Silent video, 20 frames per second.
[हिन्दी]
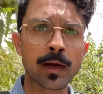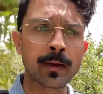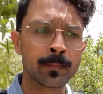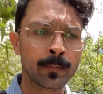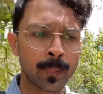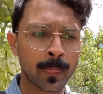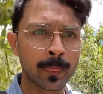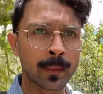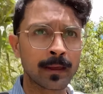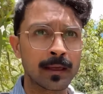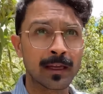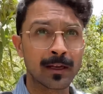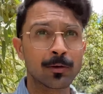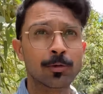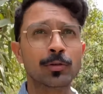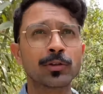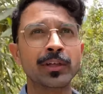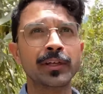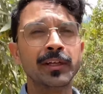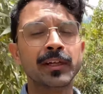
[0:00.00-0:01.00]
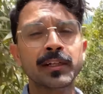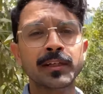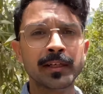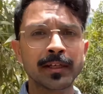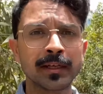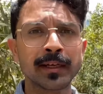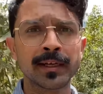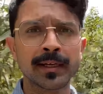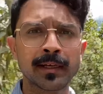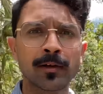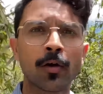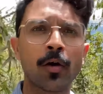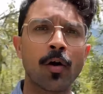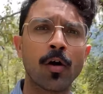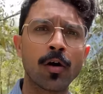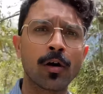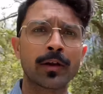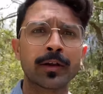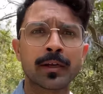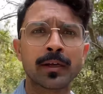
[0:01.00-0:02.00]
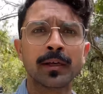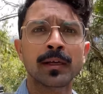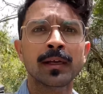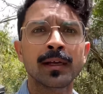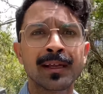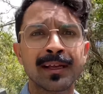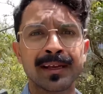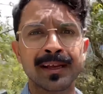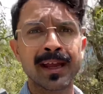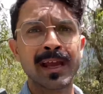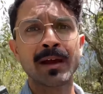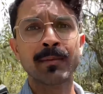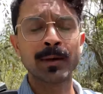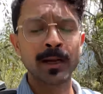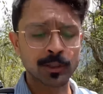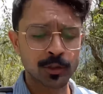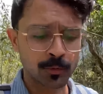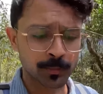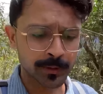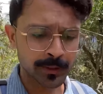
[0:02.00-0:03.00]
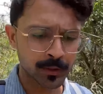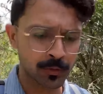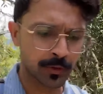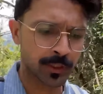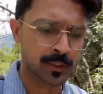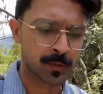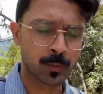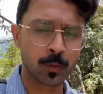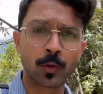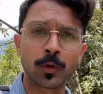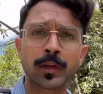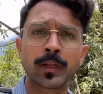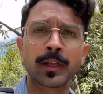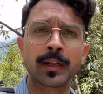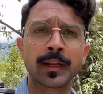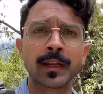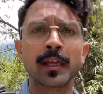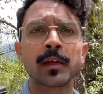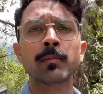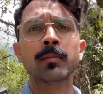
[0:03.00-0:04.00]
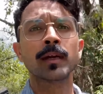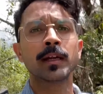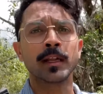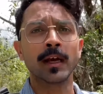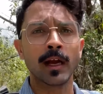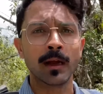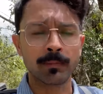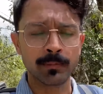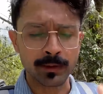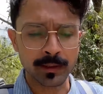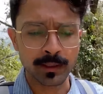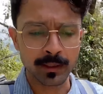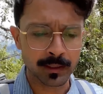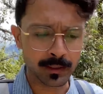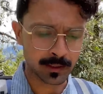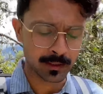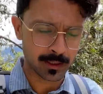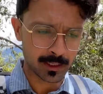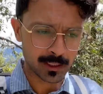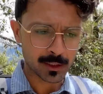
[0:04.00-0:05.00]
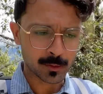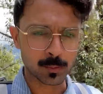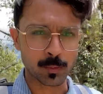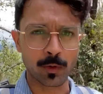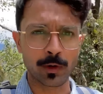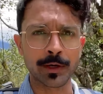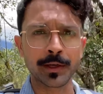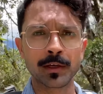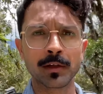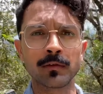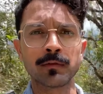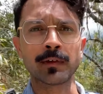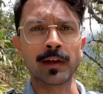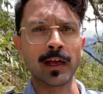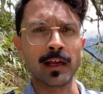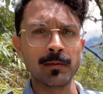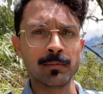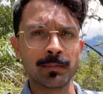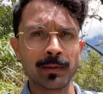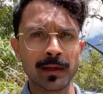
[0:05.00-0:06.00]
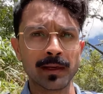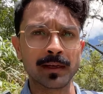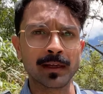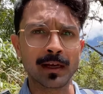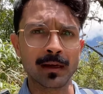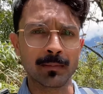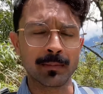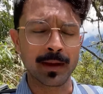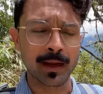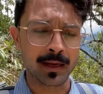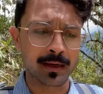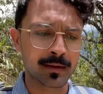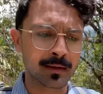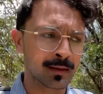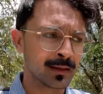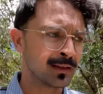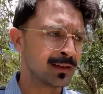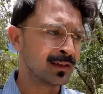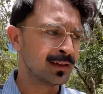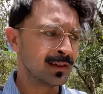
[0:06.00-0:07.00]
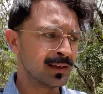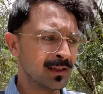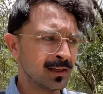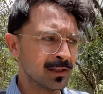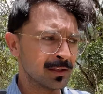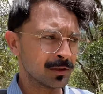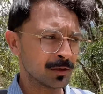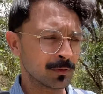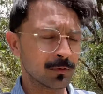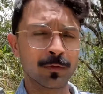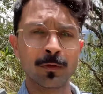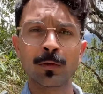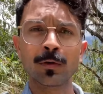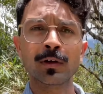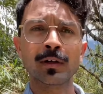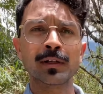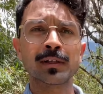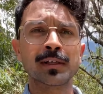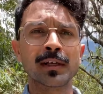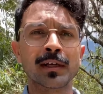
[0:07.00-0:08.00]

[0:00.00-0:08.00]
है ये लोग धीरे धीरे और नया माचू पिचू एक्सप्लोर कर रहे हैं बट अभी इस पॉइंट ऑफ टाइम पे इनका मेन जो फोकस